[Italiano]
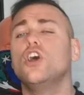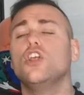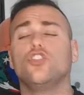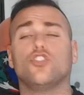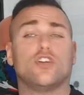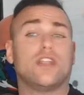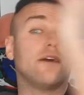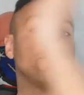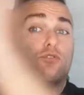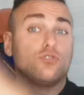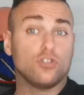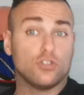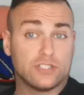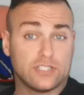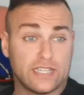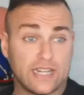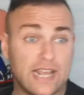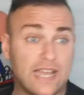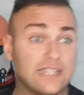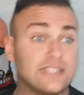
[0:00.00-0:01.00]
non ha avuto
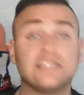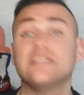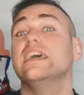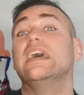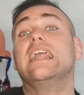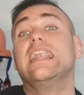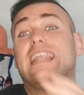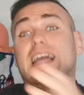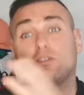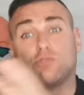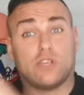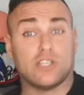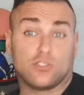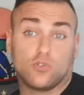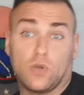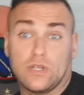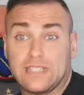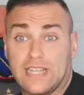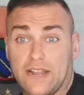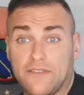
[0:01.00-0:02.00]
screzzi, la sua
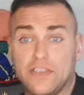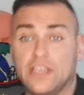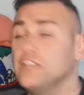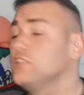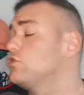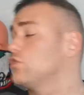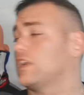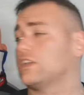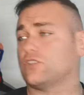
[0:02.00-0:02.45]
squadra ha vinto,